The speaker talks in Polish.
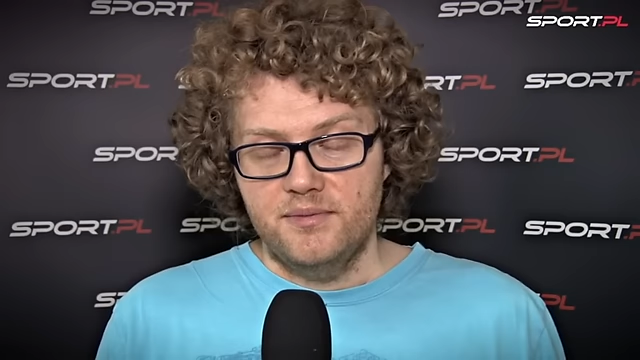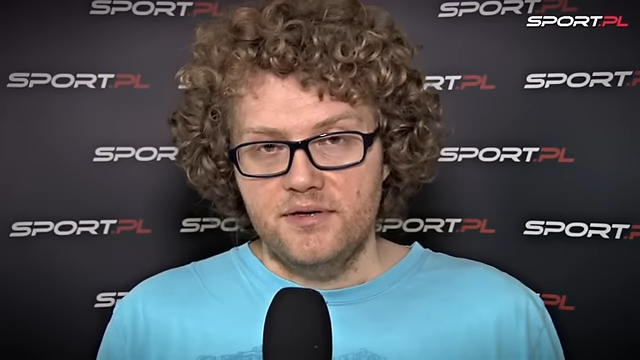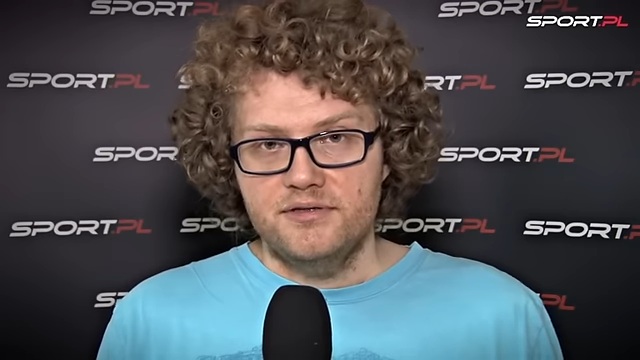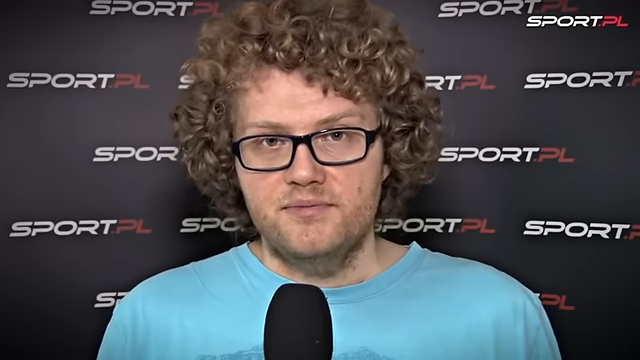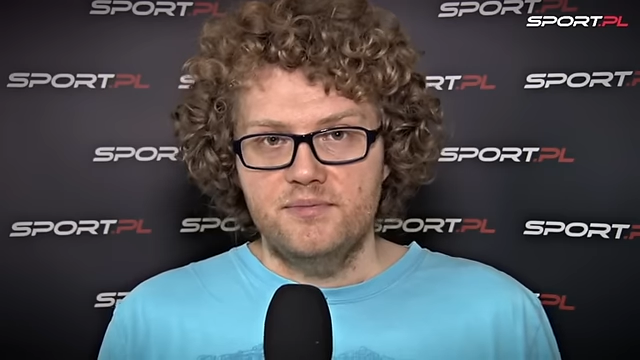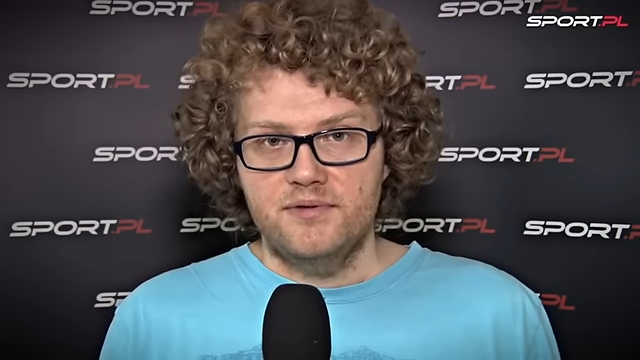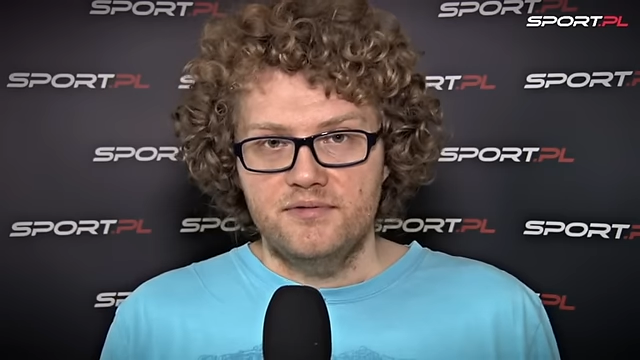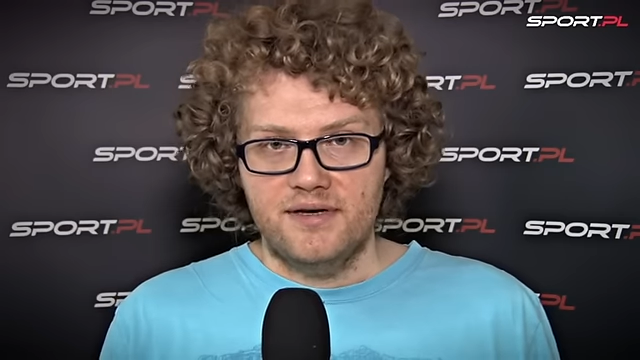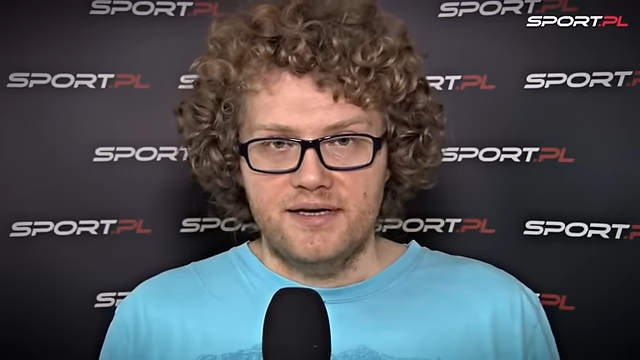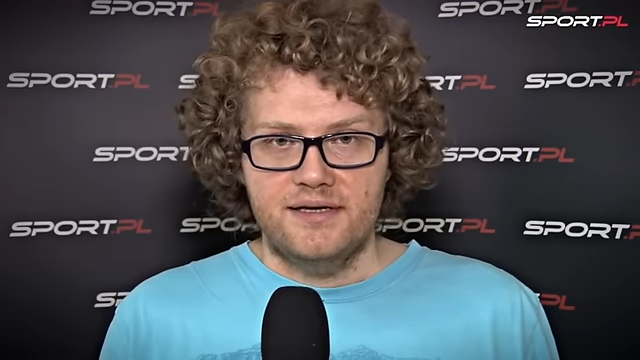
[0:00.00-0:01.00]
No i biorąc
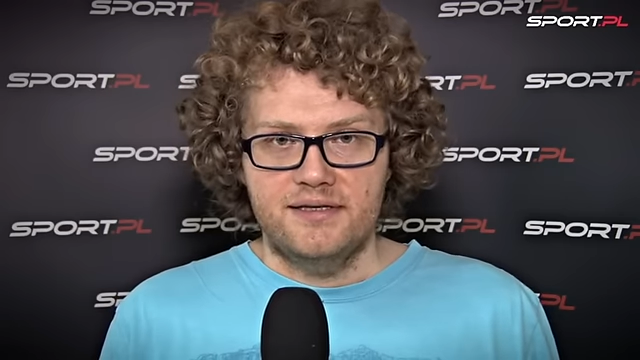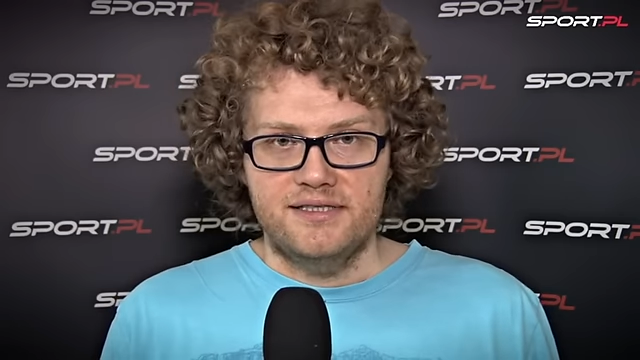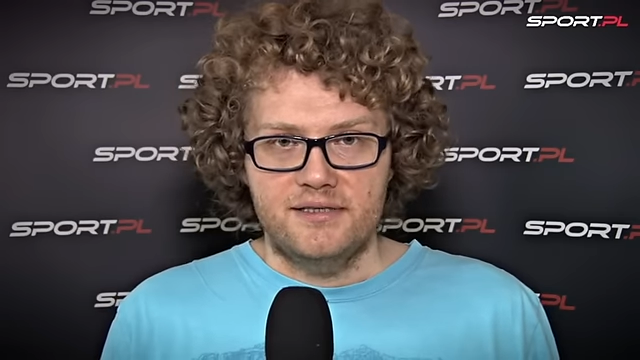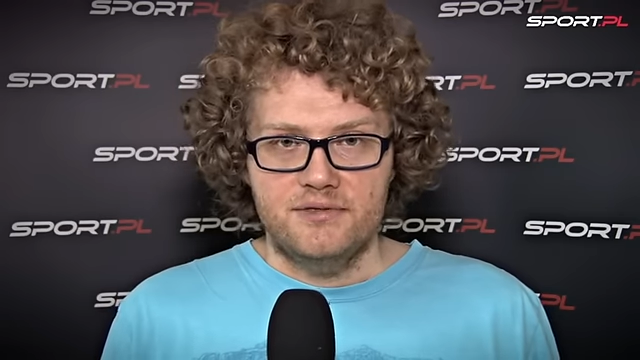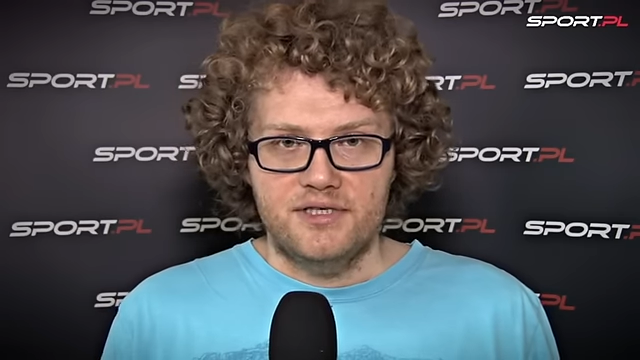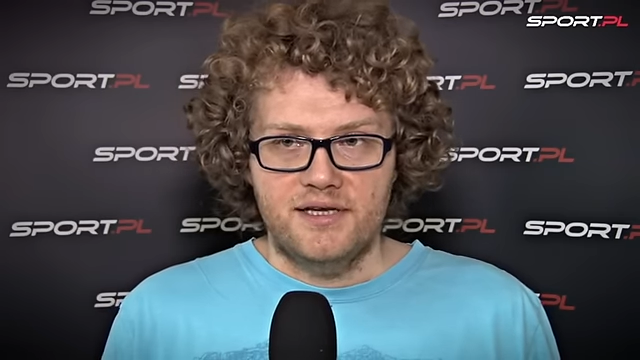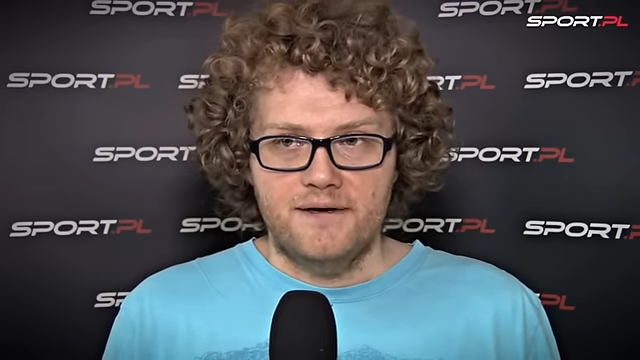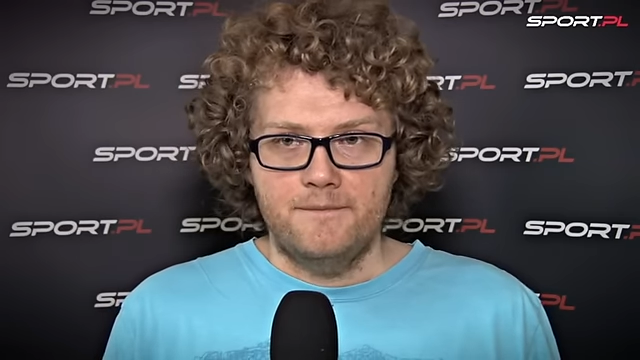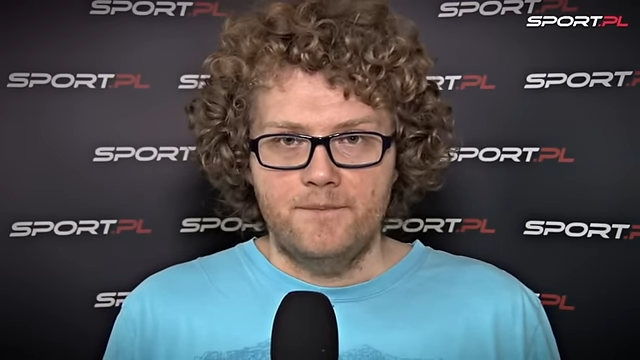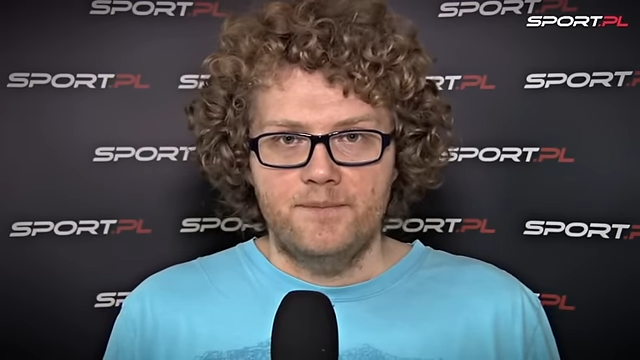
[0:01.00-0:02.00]
pod uwagę te
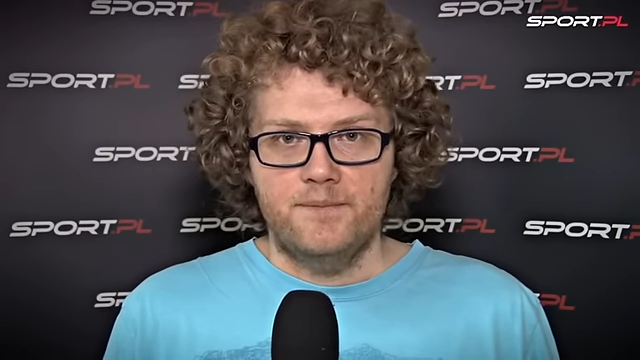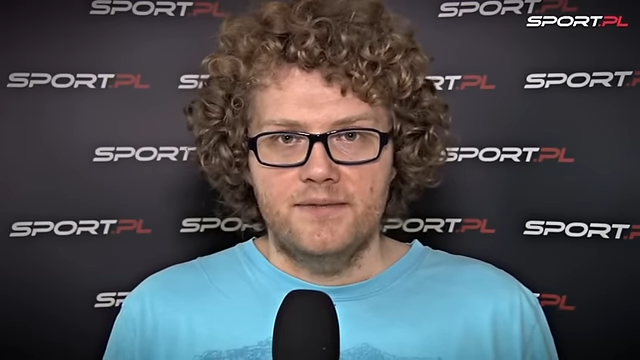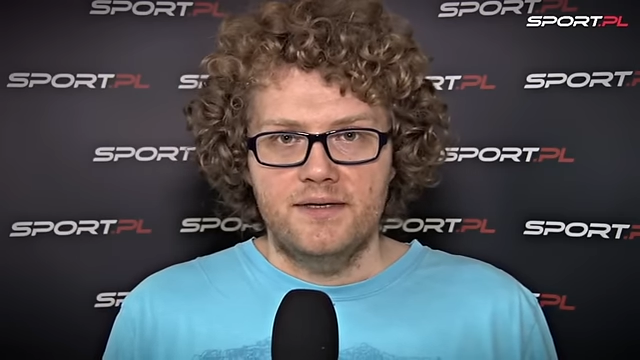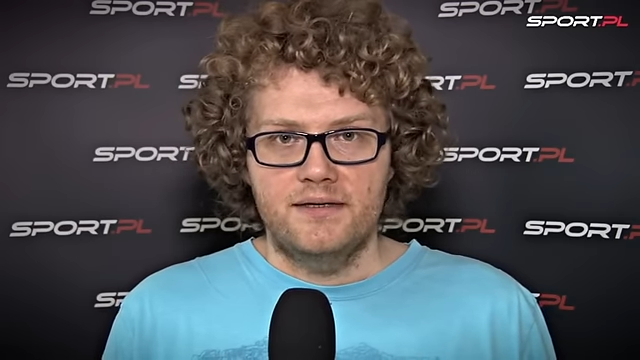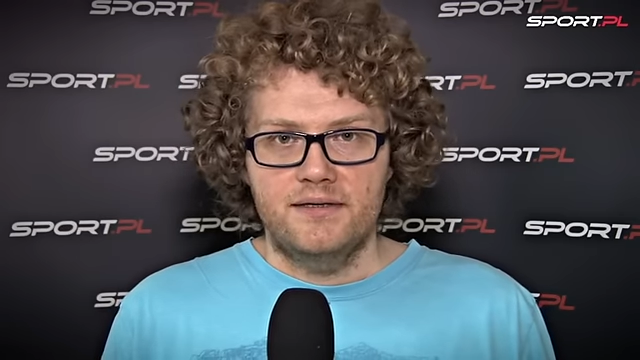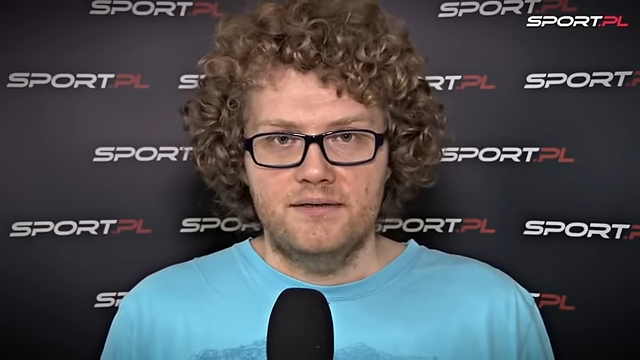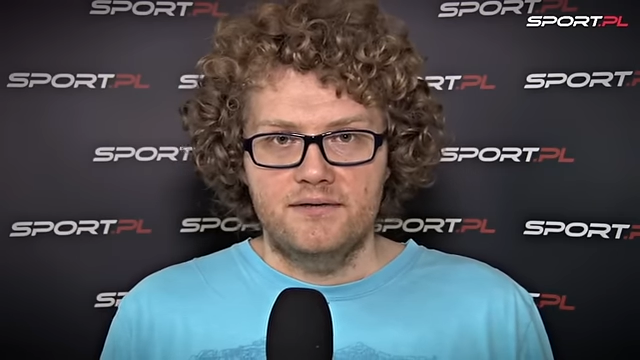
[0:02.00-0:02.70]
założenia, mm,